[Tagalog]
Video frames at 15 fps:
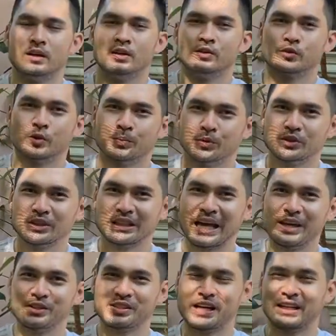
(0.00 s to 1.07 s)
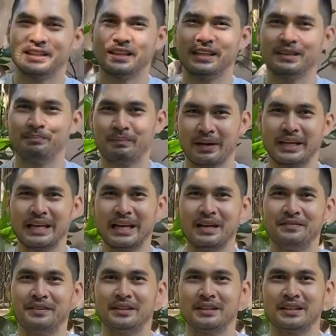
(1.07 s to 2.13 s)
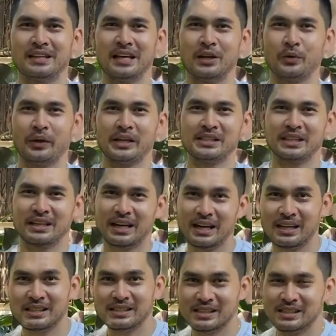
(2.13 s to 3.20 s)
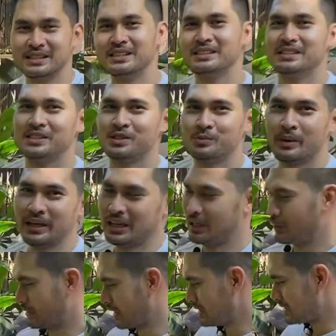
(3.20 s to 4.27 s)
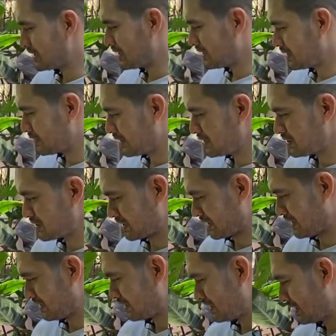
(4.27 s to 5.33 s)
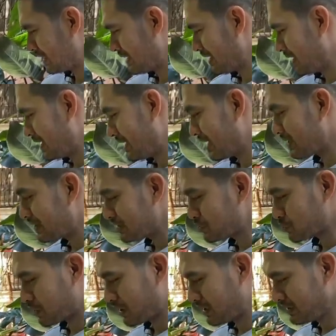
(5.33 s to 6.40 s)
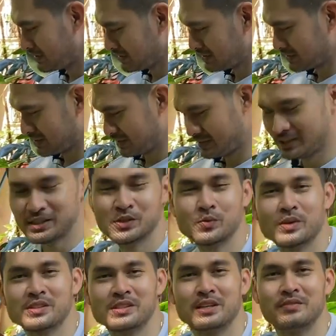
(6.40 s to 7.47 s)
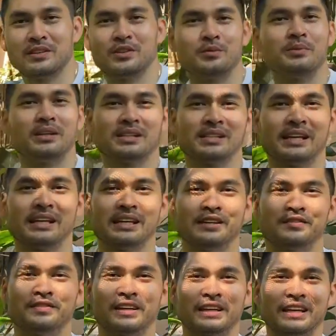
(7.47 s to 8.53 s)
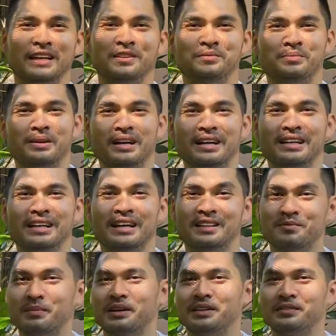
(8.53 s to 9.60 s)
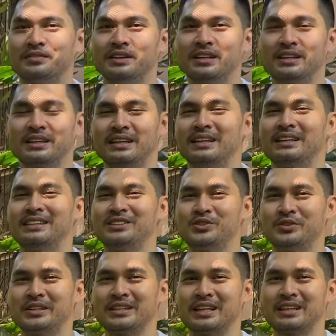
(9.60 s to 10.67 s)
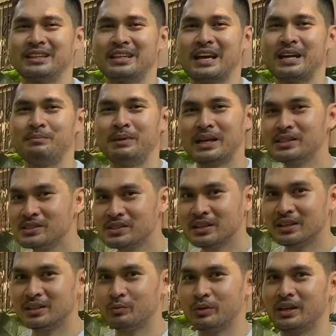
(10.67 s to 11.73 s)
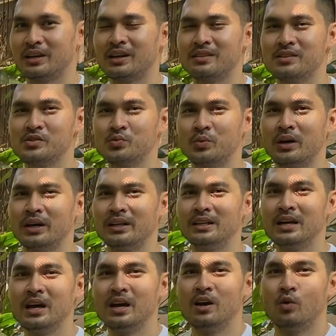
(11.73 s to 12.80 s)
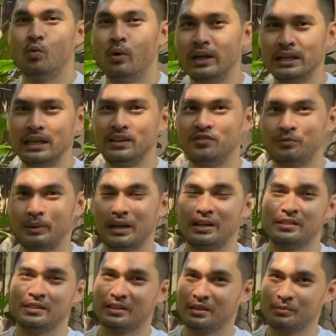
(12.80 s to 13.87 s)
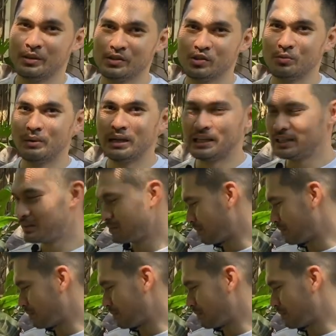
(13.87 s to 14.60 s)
So punta tayo sa ating pang 11th na alocasia guys and this is my alocasia na green shield. And this one, this was given to me as a gift again by Ate Marivic and during that time last year when I got this one, one leaf pa lang siya na medyo maliit